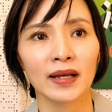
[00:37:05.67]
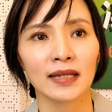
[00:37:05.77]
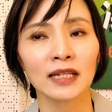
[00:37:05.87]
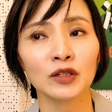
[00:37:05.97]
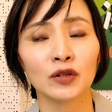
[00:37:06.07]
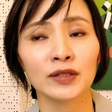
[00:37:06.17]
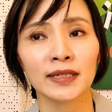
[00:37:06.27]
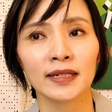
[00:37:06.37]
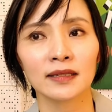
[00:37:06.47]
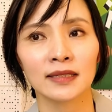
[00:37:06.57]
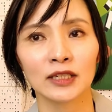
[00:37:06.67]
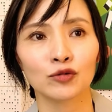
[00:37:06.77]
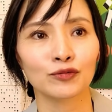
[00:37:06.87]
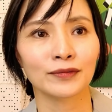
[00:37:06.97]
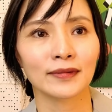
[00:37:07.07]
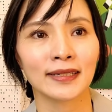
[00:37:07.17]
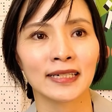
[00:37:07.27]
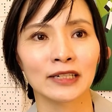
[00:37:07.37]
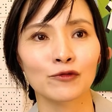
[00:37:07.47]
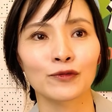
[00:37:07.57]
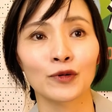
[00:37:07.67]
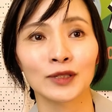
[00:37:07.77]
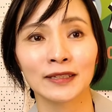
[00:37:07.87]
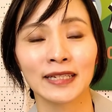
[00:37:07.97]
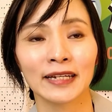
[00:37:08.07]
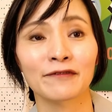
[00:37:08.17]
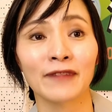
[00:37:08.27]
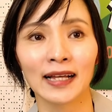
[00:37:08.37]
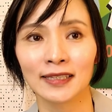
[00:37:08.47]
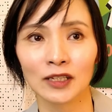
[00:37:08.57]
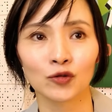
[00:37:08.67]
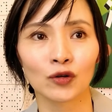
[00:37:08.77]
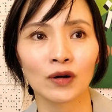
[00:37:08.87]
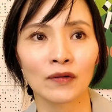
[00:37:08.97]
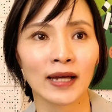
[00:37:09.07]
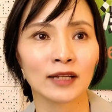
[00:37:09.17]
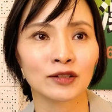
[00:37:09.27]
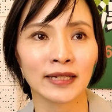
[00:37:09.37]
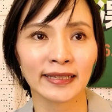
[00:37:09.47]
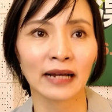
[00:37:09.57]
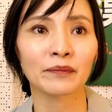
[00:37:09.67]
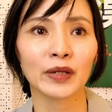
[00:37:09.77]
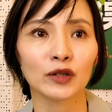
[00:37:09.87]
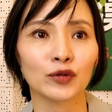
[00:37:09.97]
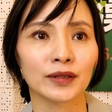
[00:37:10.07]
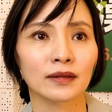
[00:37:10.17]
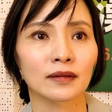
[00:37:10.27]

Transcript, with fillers: 但是有一些极度可恶或是令人发指的状况的话，那就是另当别论。